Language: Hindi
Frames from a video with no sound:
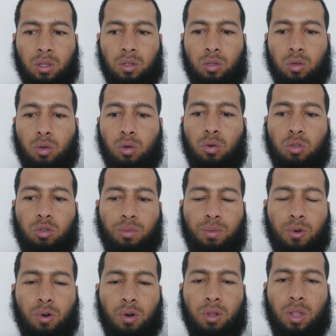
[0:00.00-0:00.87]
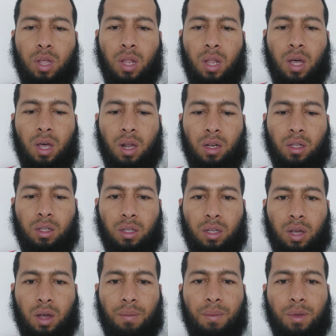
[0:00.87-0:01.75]
तो उस पर ऑर्डर ज़्यादा आ रहे
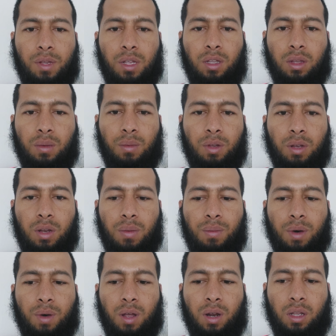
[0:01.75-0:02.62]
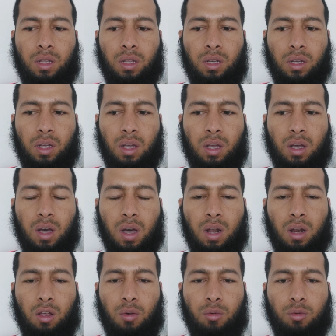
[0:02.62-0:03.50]
थे अब मैं ये समझ नहीं पा रहा था कि
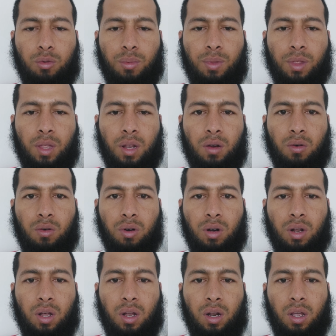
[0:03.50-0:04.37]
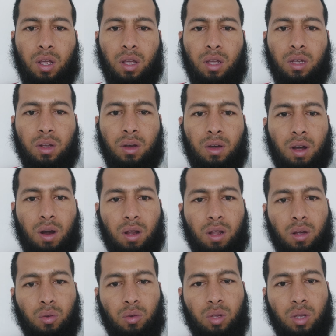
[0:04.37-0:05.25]
कार के ऑप्शन पर ज़्यादा ऑर्डर आ रहे हैं या
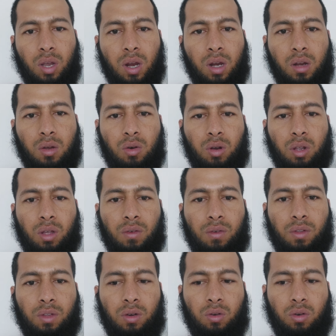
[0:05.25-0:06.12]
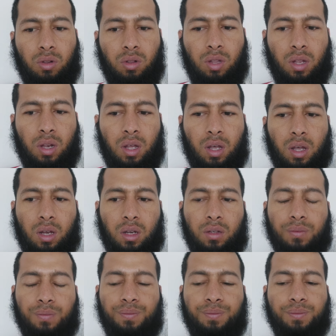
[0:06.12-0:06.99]
अयोधी के आई होने की वजह से ऑर्डर ज़्यादा आ रहे
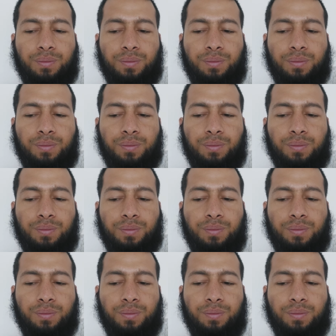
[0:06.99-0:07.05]
हैं